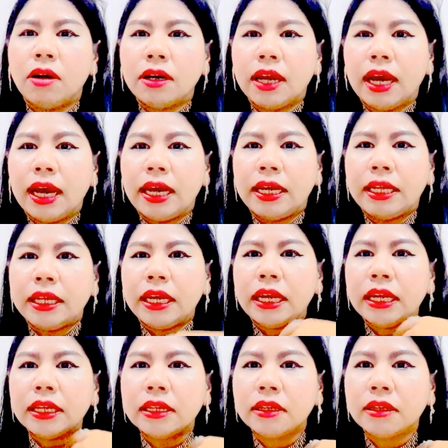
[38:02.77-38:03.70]
กรไทยเนี่ย
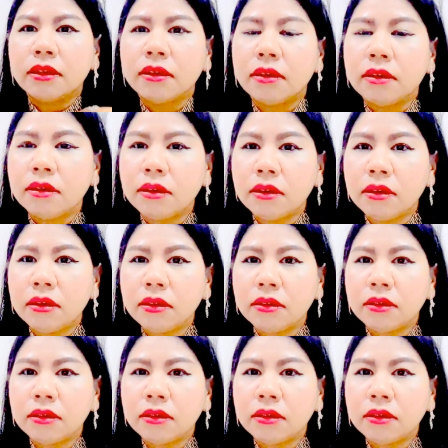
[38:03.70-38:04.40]
คือ